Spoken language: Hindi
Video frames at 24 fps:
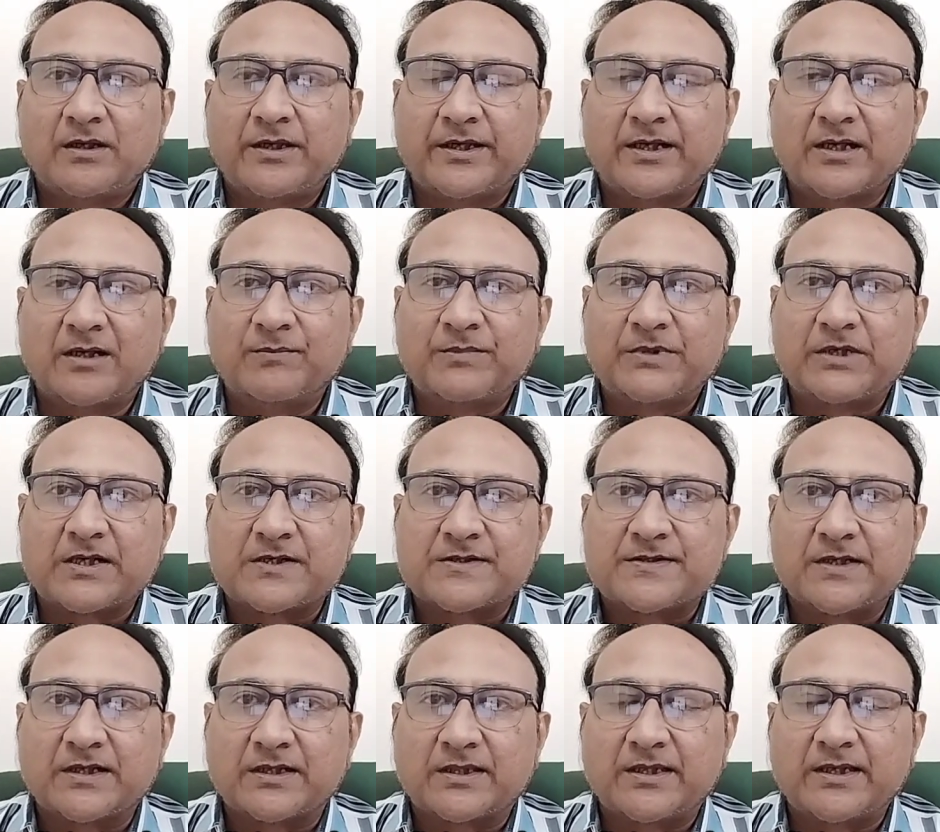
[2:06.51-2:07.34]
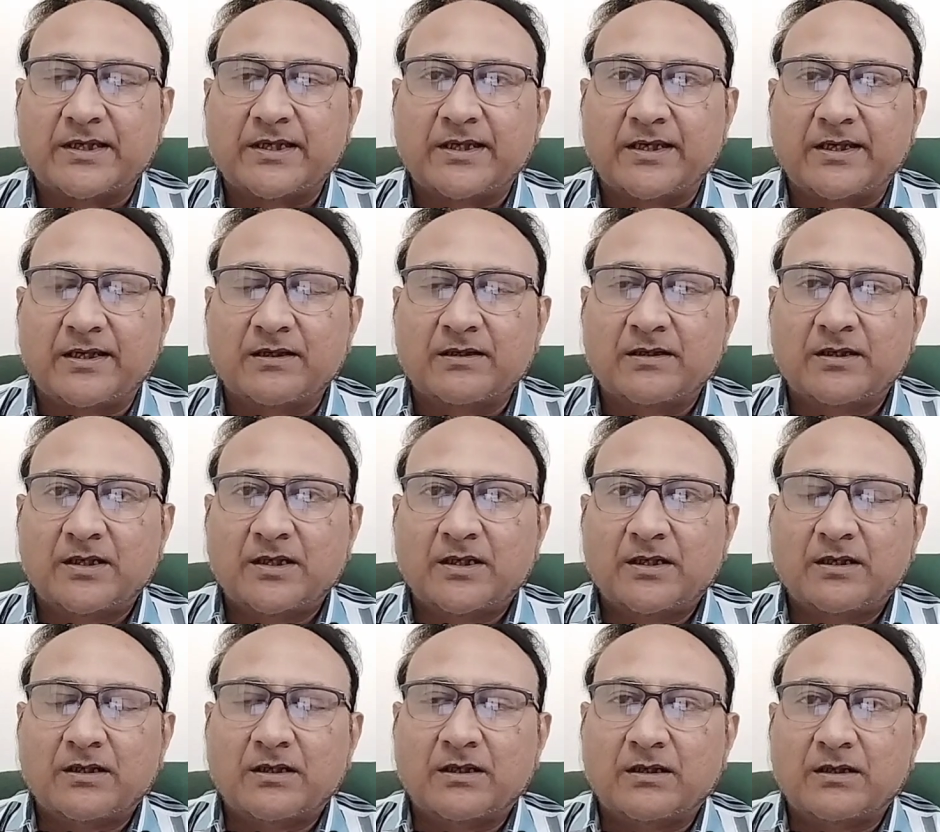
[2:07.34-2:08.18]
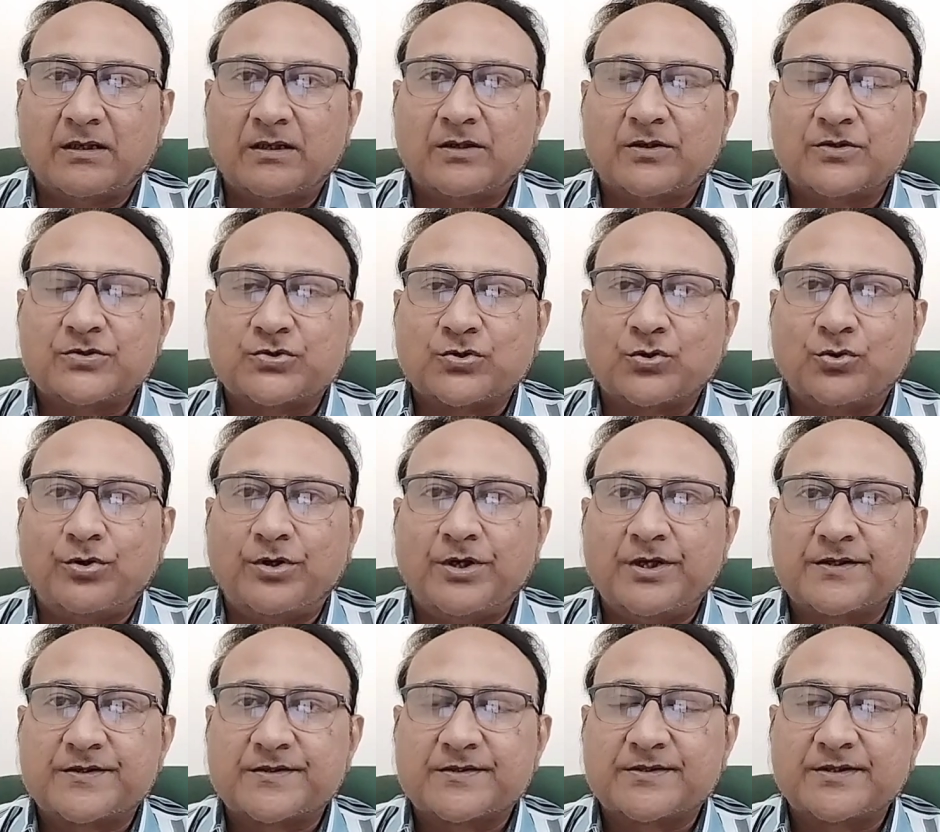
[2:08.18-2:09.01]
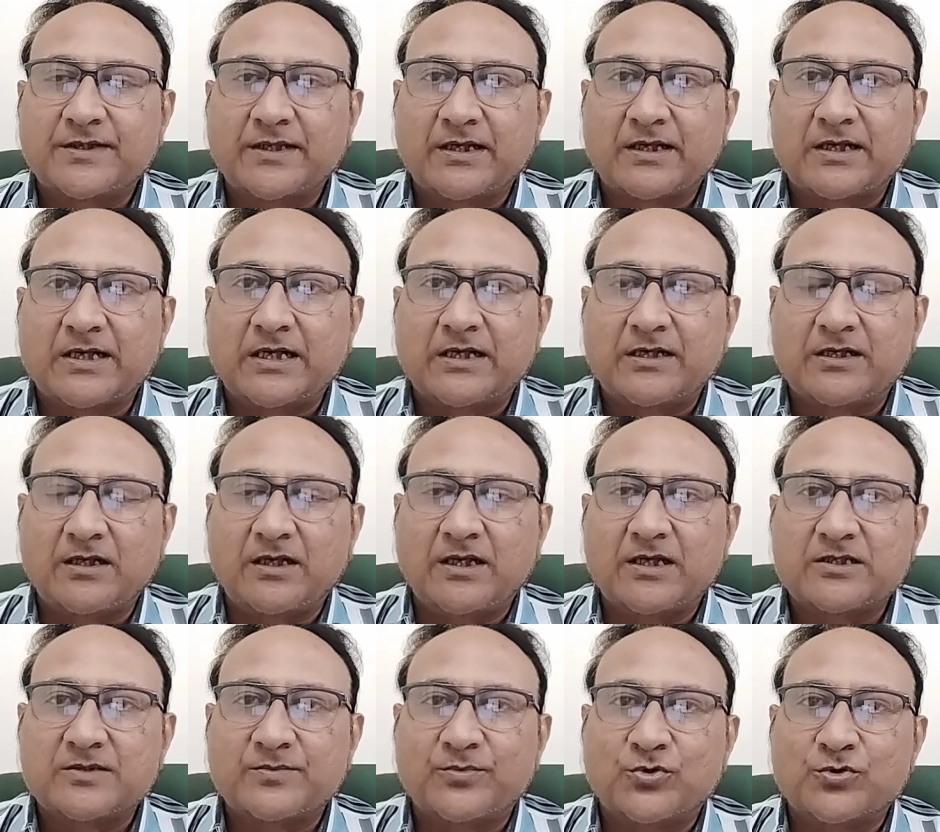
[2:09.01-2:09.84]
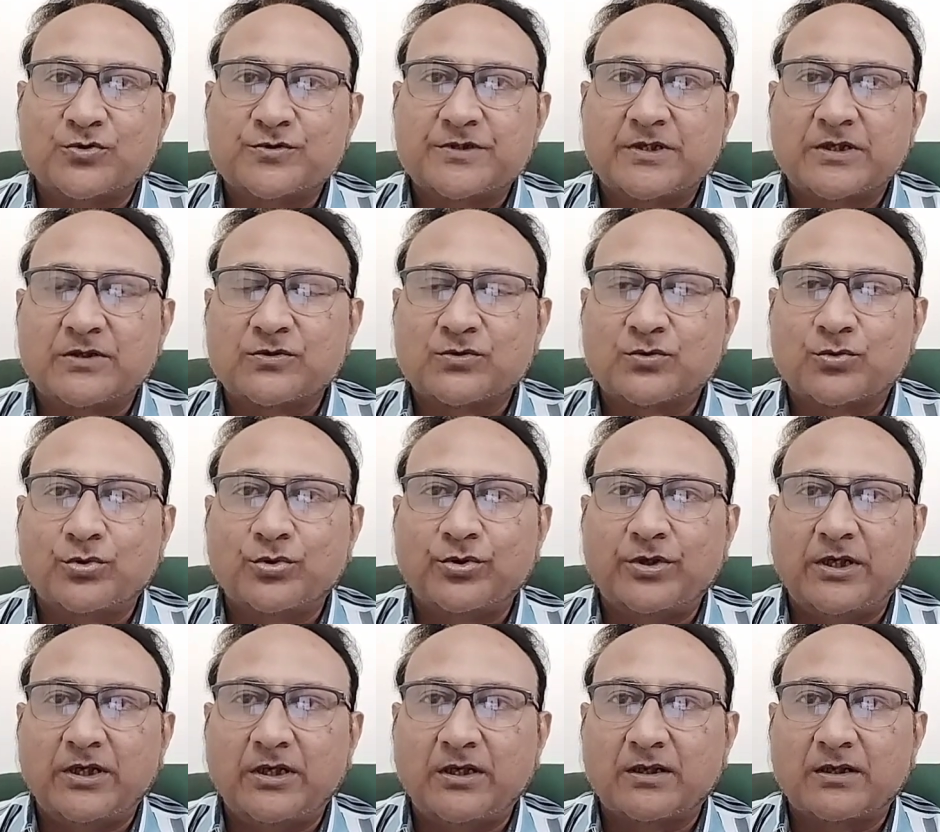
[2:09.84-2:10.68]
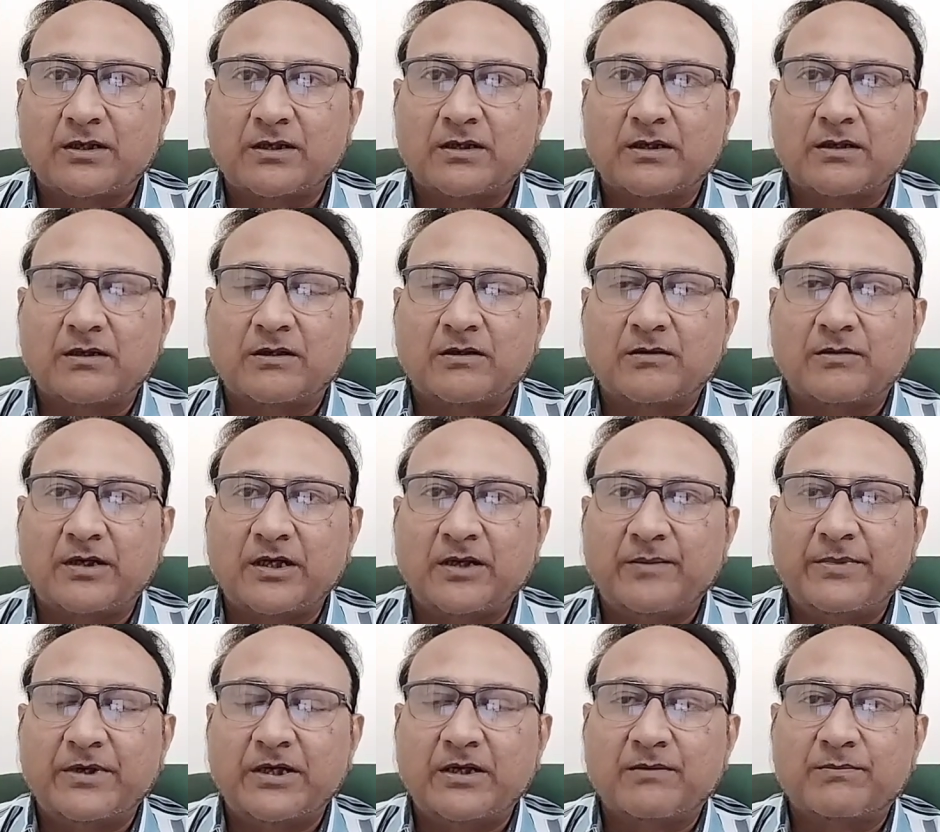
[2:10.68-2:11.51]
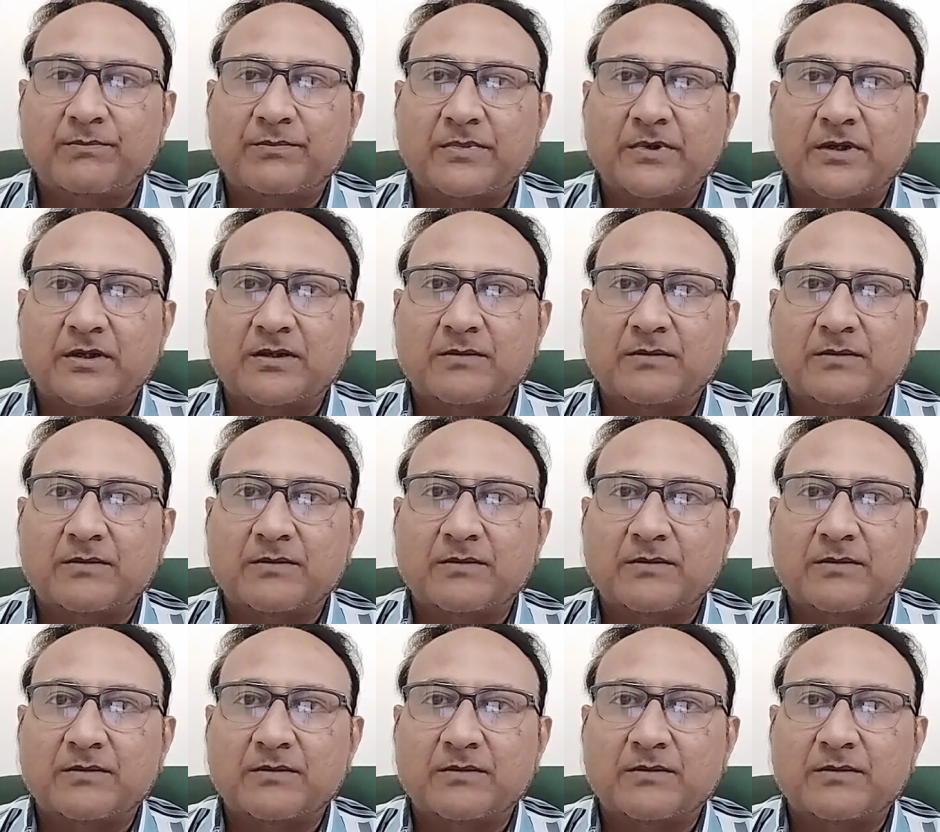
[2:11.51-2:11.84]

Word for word: कम कर सकते हैं आ, जो डिस्क हैं कार्टिलेज बोन्स हैं उनको ही रीबिल्ड